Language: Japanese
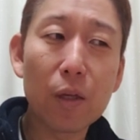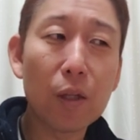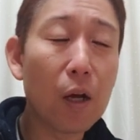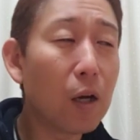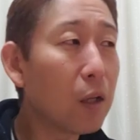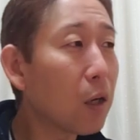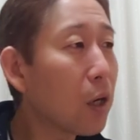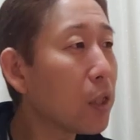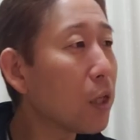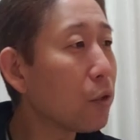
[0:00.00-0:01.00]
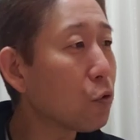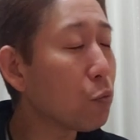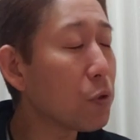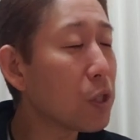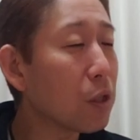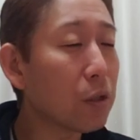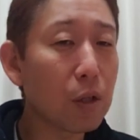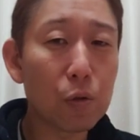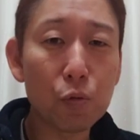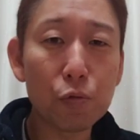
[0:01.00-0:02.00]
なかなかいないでしょ。ミーシャ
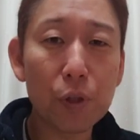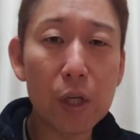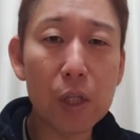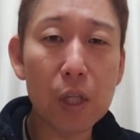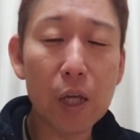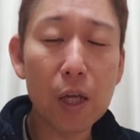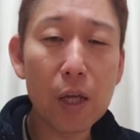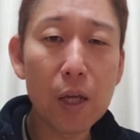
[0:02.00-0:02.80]
さんと2人で